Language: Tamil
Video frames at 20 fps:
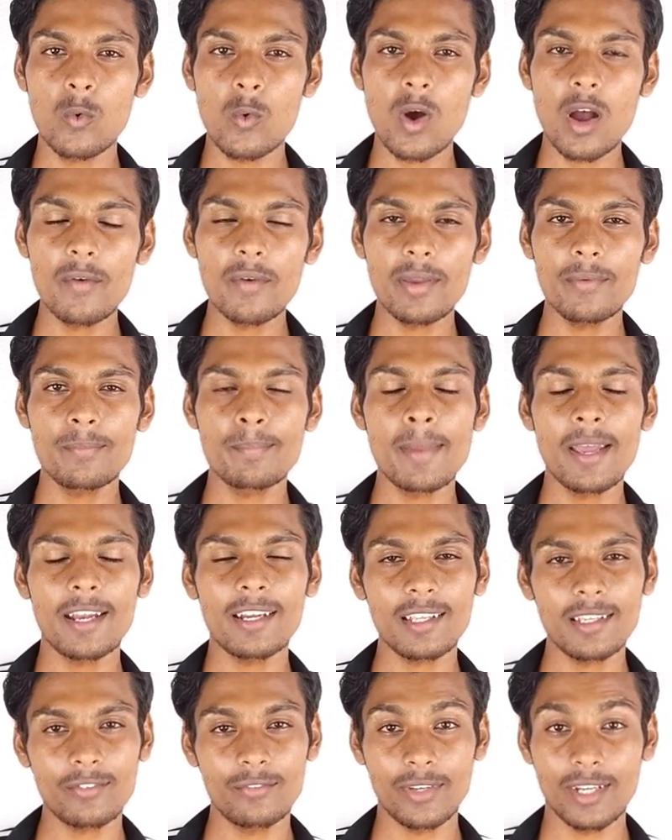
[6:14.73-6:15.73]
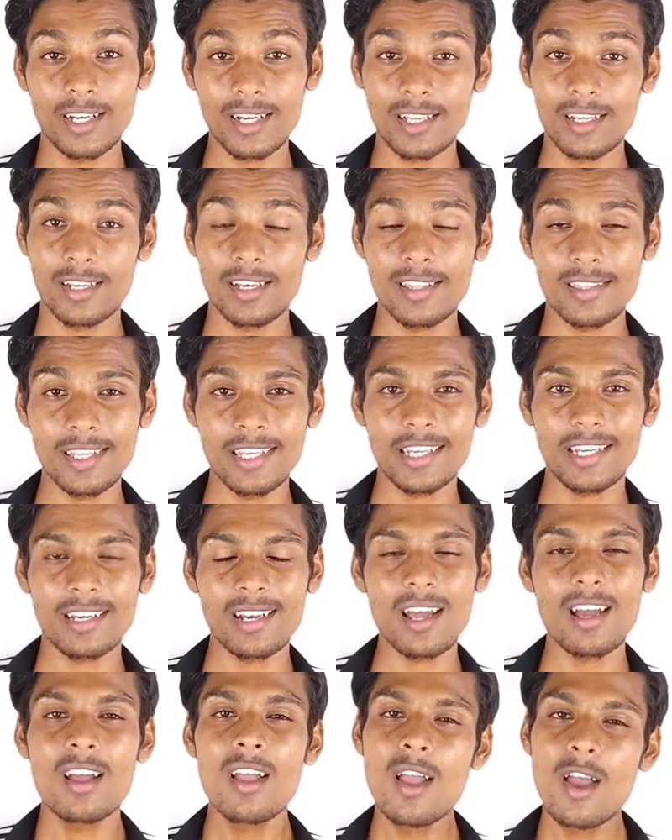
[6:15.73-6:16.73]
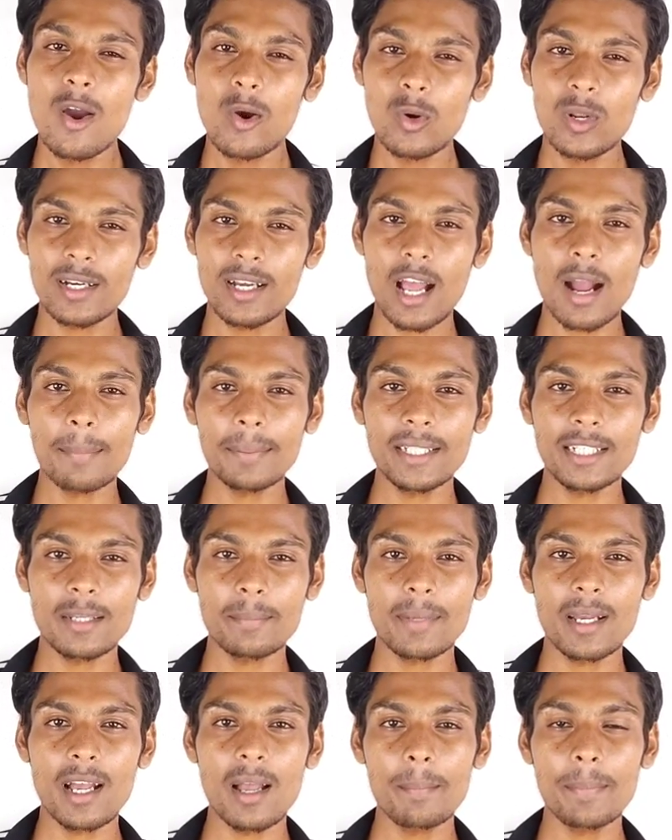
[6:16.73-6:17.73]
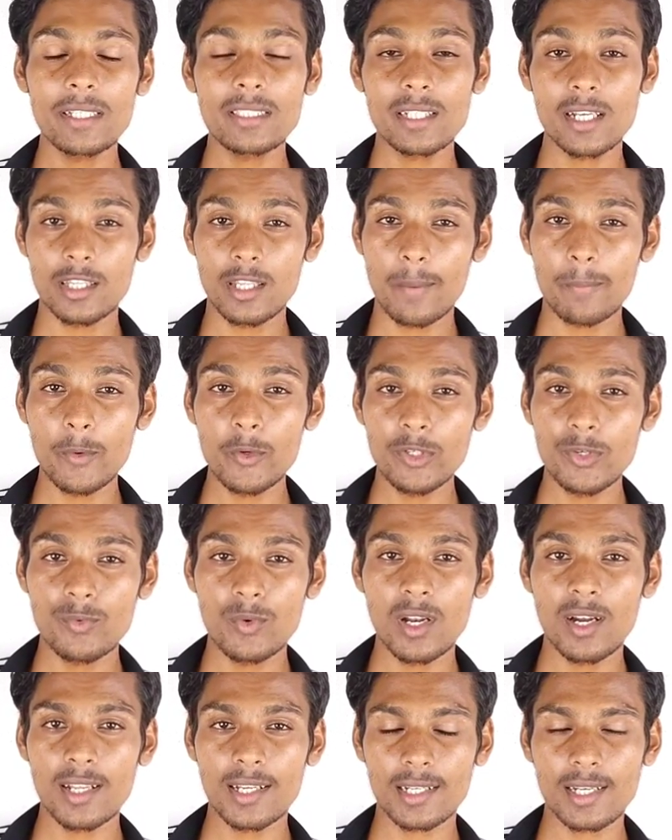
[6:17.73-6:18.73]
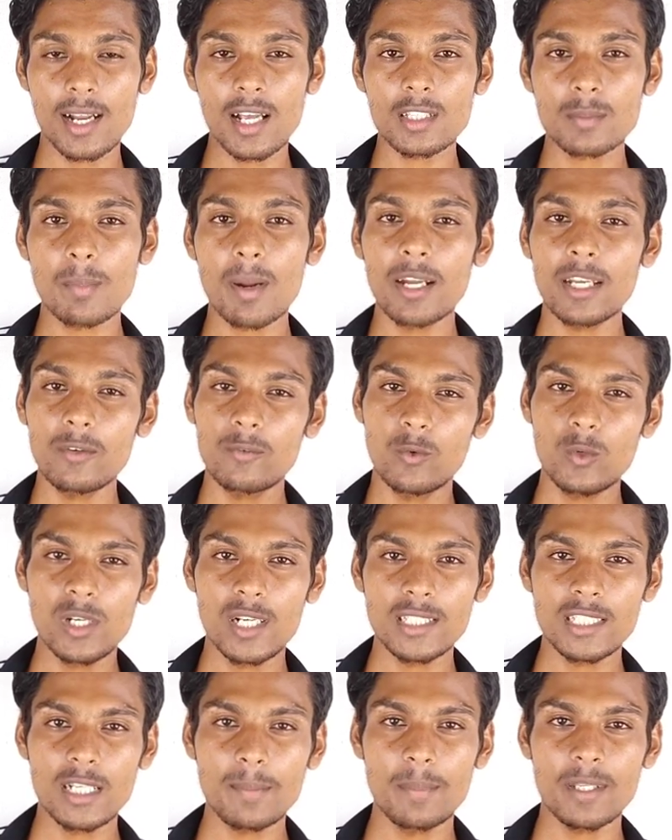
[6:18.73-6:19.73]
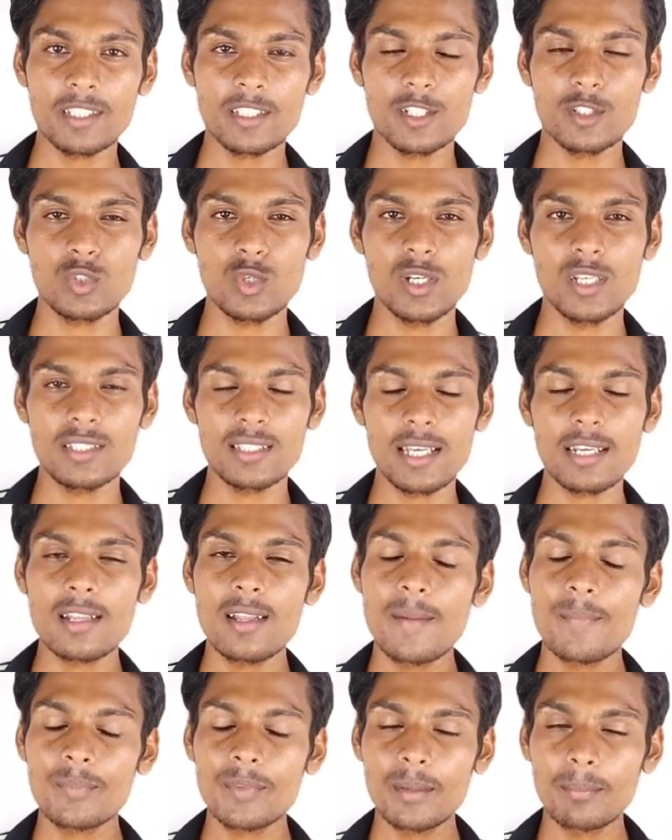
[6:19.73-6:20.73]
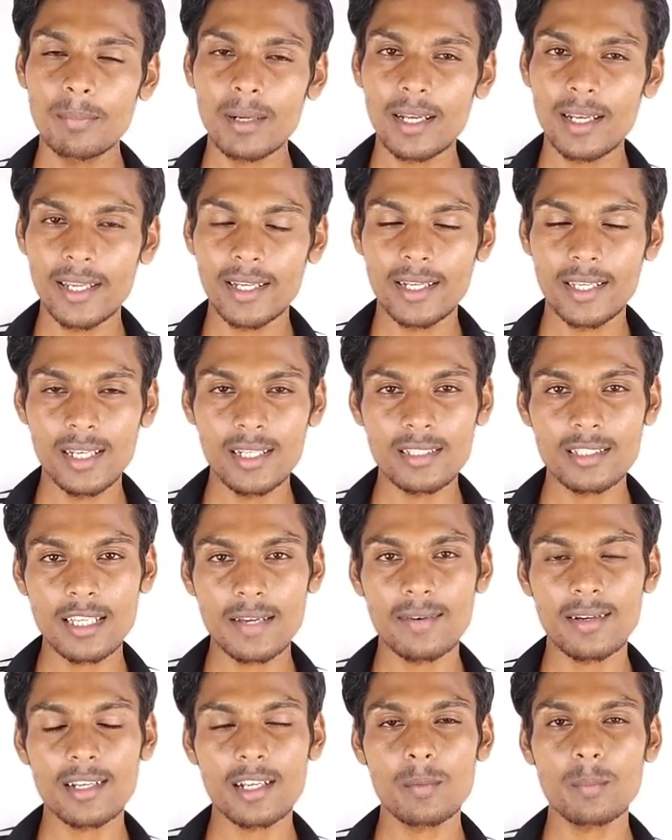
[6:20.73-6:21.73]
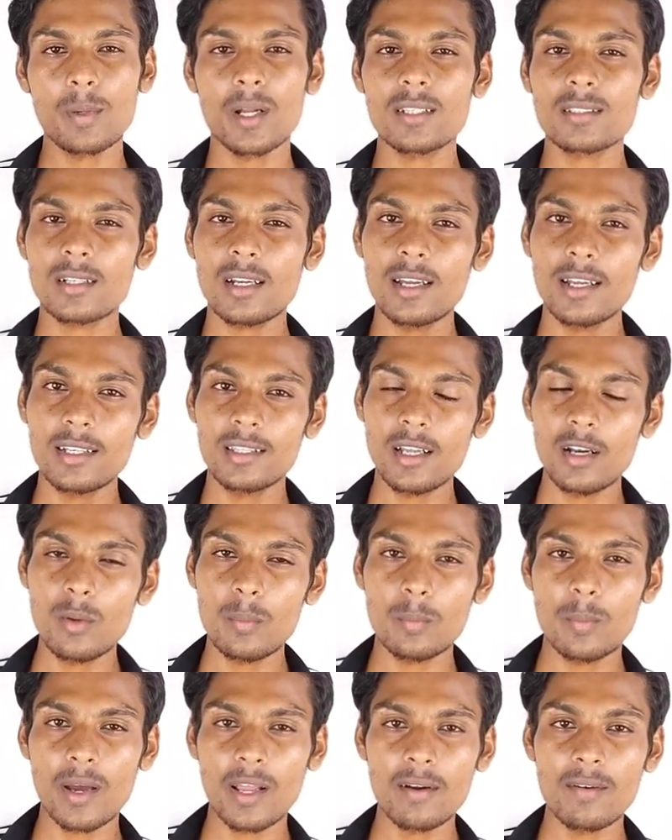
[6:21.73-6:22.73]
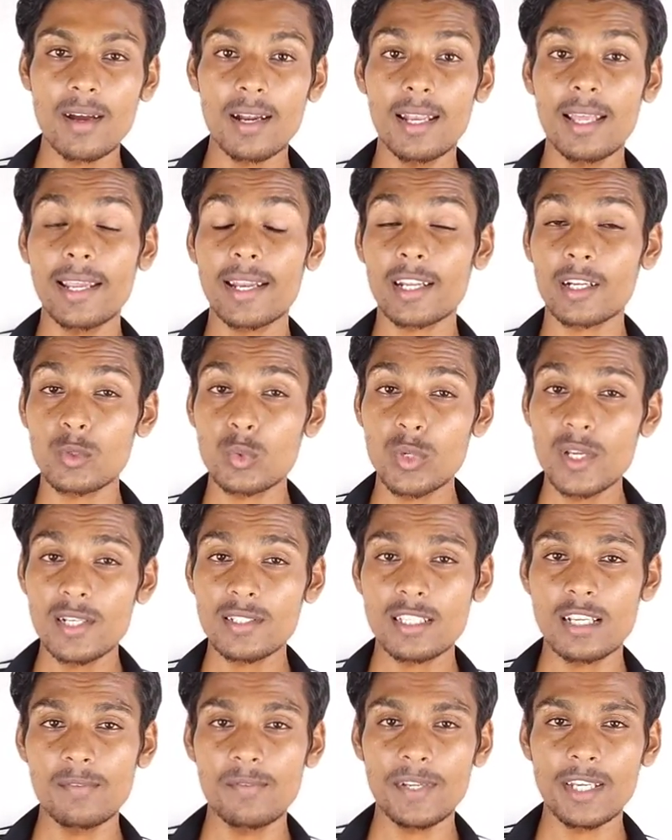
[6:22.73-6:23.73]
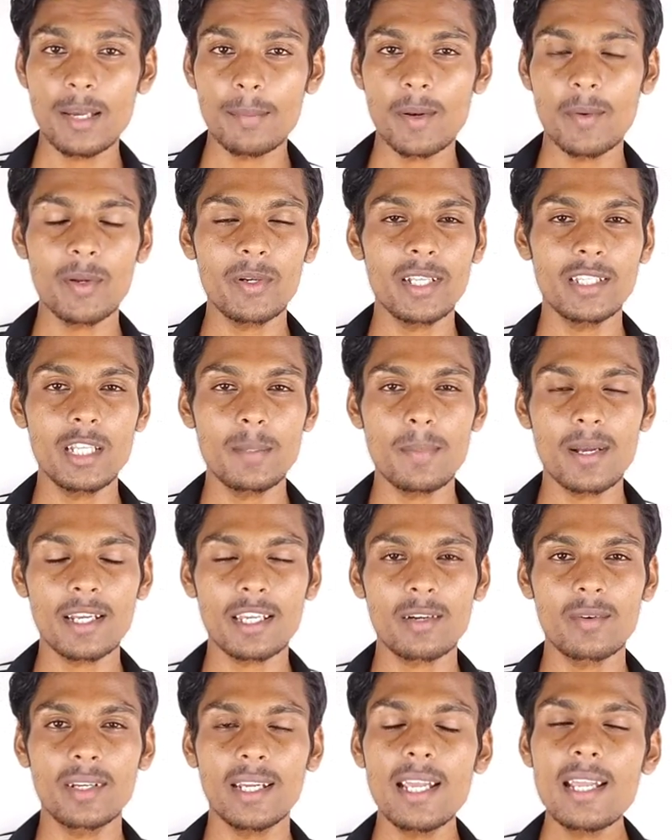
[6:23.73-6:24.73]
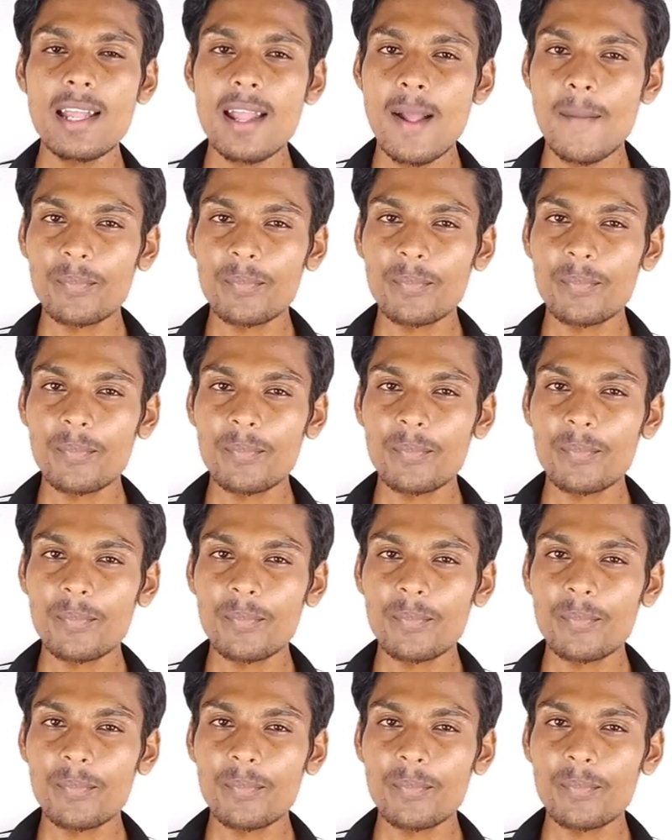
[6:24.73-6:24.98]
ஹுவாவே ஃபேனாக ஃபேனாக இருந்தீங்கன்னா உங்களுக்கு நாற்பத்தெட்டு மெகா பிக்சல் அந்த பியூட்டிஃபுல்லான கிளாஸ் பாடி ஃபுல் ஹெச்டி ப்ளஸ் ரிசோலியூஷன் பழைய கிரீன் செவன் டென் ப்ராசராக இருந்தாலும் பரவாயில்ல எனக்கு டுயல் செல்ஃபி கேமரா எதிர்பார்க்குறவங்க